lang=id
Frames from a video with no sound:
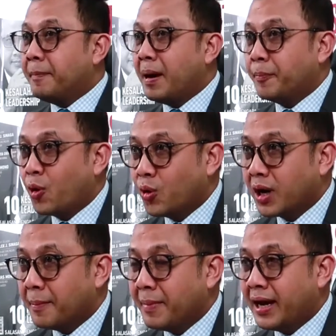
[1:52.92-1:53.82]
apa
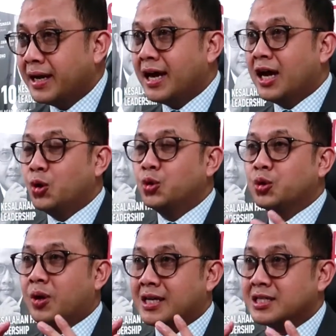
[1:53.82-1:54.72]
program Anda
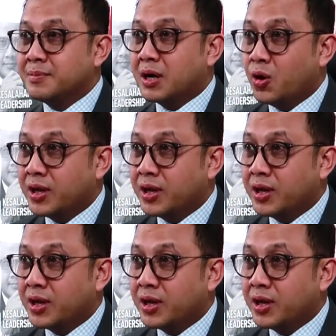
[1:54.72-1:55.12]
untuk customer